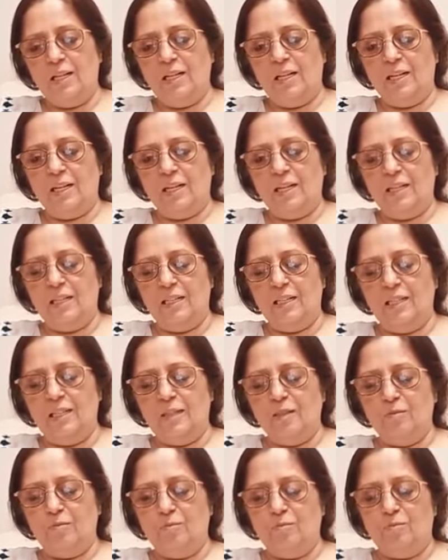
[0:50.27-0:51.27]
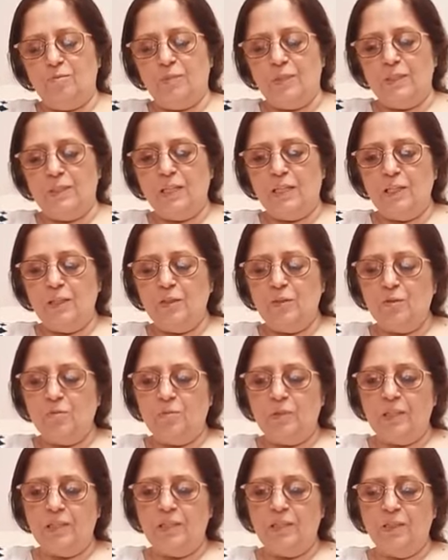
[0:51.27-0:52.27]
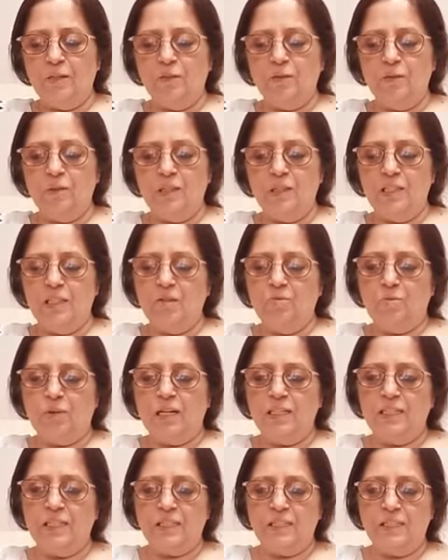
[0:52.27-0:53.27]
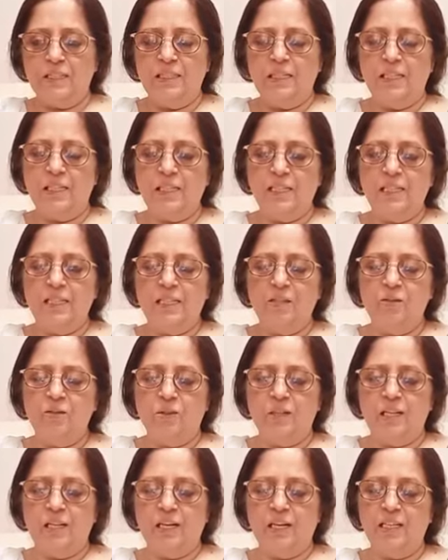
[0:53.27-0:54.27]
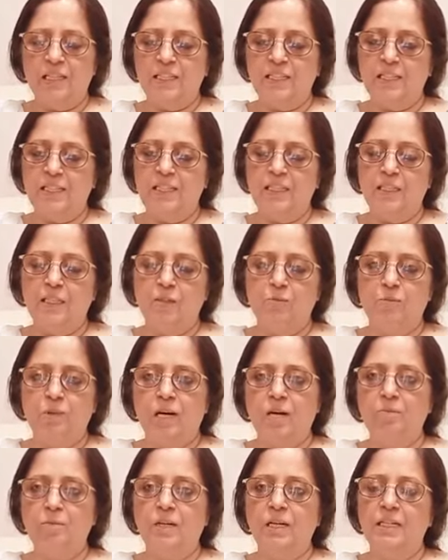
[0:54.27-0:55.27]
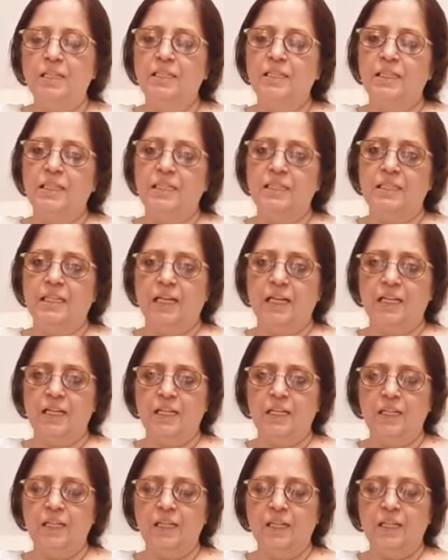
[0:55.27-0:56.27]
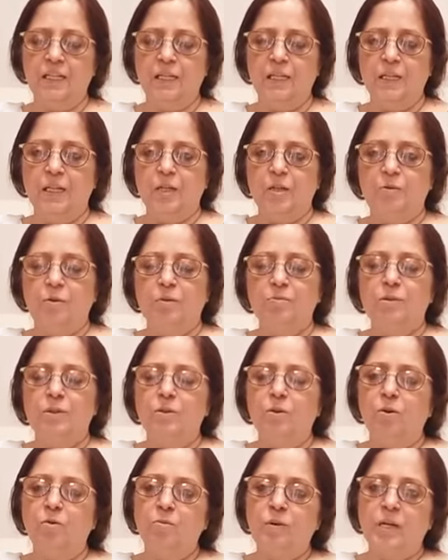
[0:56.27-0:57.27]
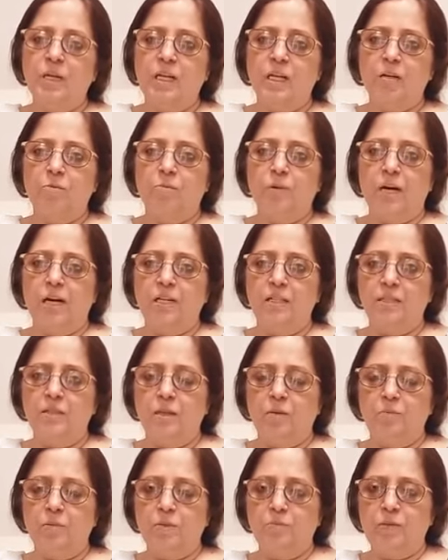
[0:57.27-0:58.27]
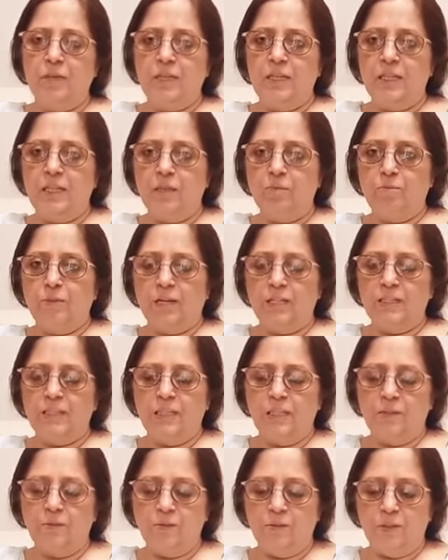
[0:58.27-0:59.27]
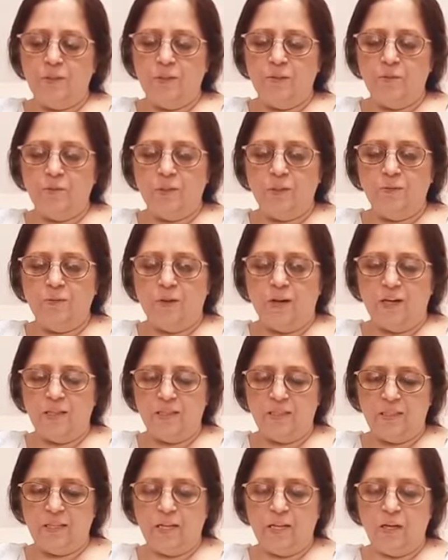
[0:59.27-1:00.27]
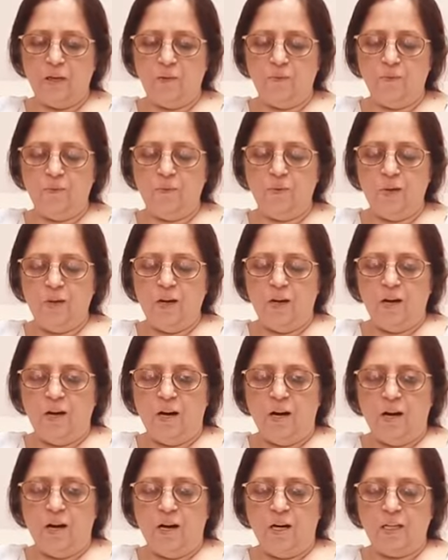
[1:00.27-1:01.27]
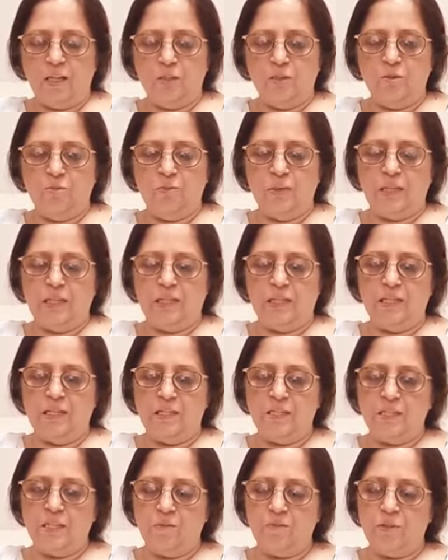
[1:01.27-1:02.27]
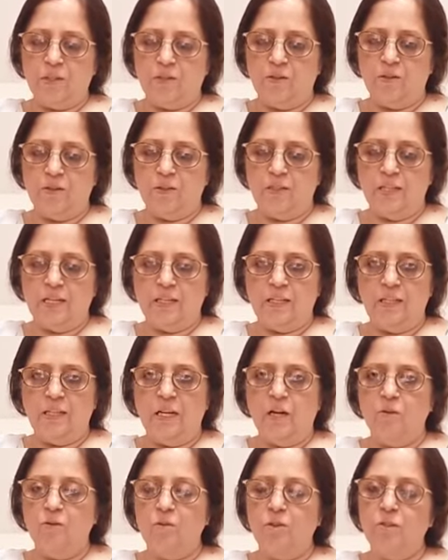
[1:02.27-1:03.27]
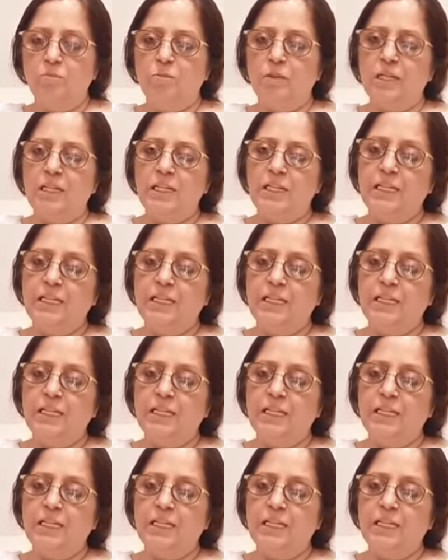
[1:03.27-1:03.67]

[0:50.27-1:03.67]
लेकिन पता नहीं क्यों मेरे दिल को उनकी ये बात अच्छी लगी कि उन्होंने कहा कि तीन दिन में आप घर चली जाएंगी तो मैं दो महीने के बाद अपनी बेटी के पास गई हुई थी यूके वहाँ से आई हूँ आके तो मैंने डॉक्टर साहब से कांटेक्ट किया उन्होंने मेरे